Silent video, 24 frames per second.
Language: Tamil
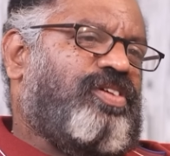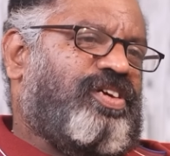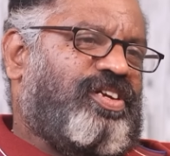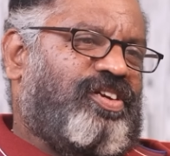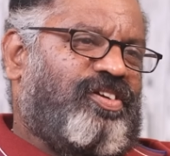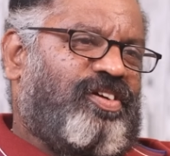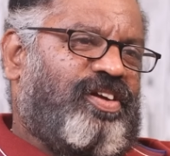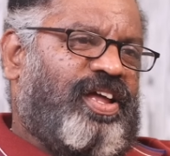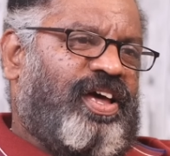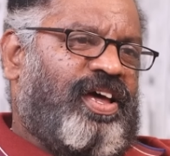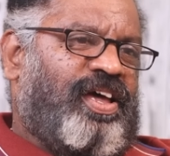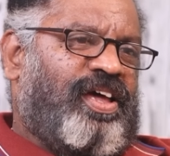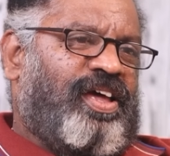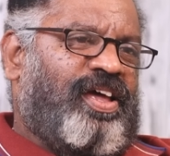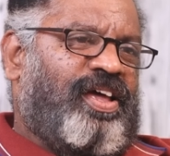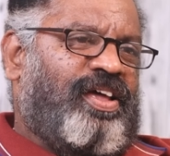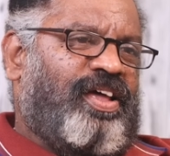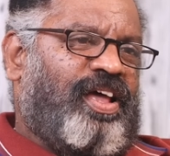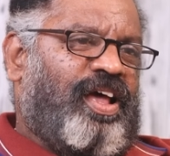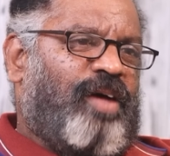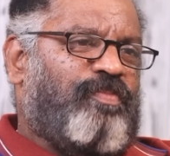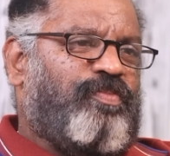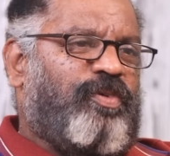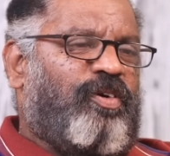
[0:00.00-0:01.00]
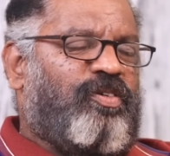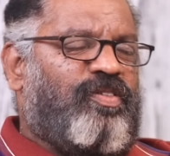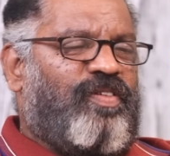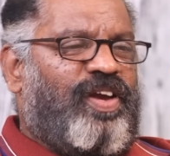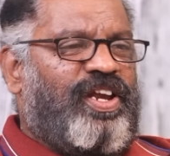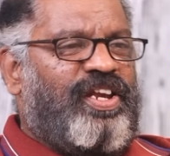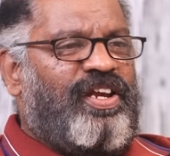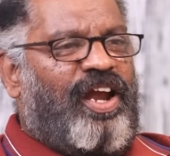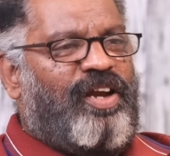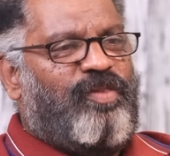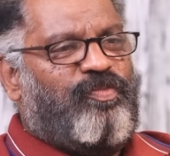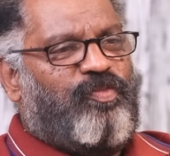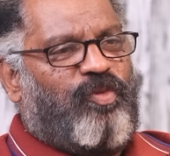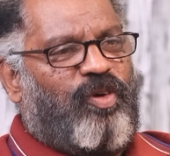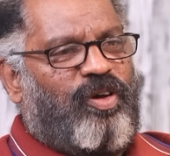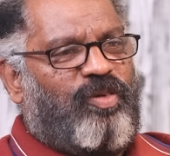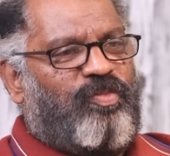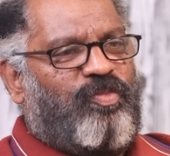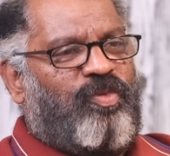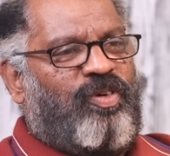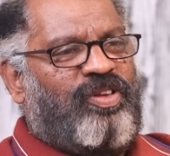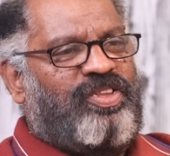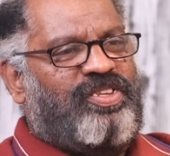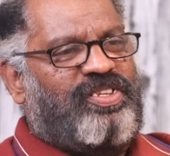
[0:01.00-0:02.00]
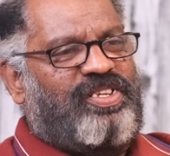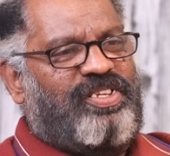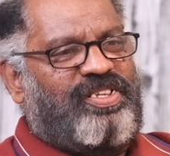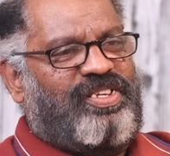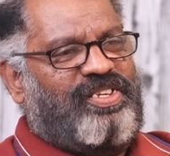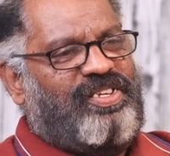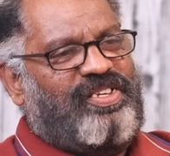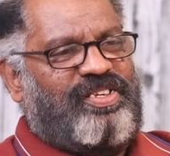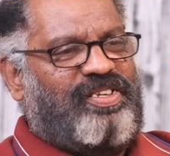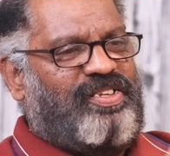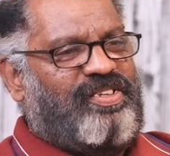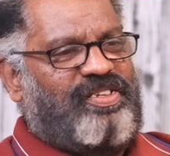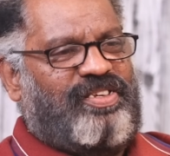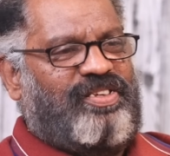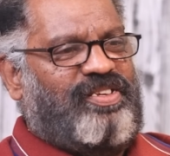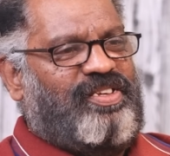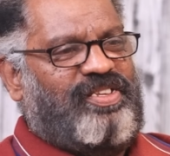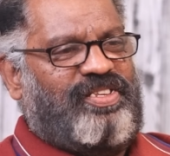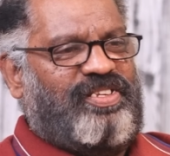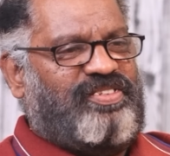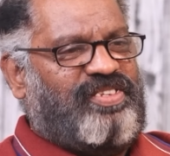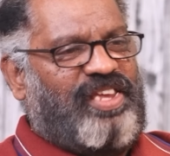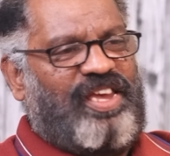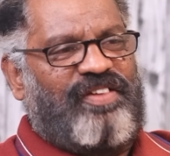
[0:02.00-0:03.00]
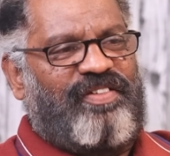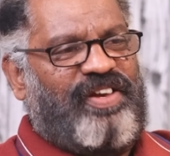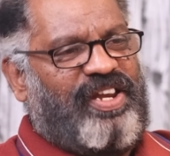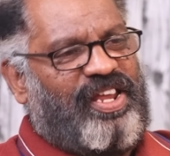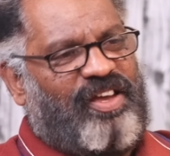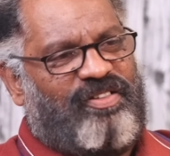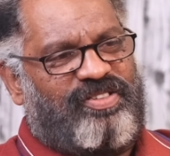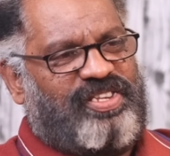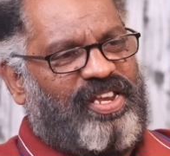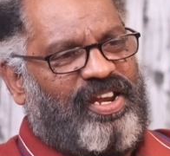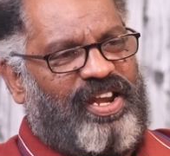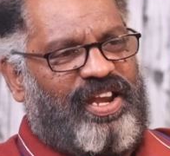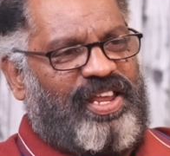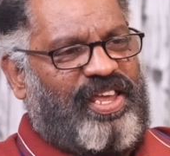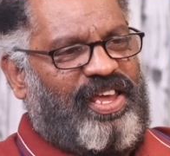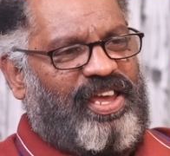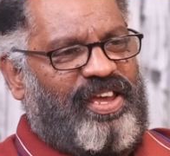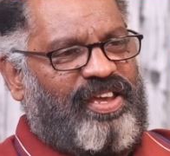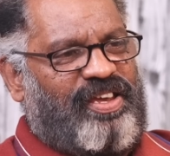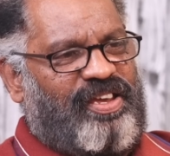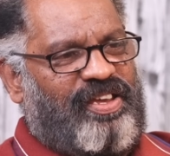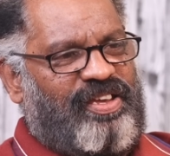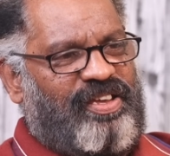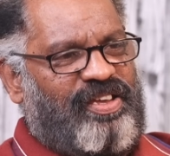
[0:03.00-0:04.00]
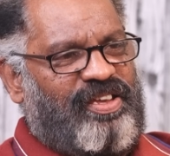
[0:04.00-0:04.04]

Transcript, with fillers: குறைக்கணும்னா அப்போ ஒரு வெளிநாடு போகும்போது இதை செய்ய வேண்டிய அவசியம் இல்லையே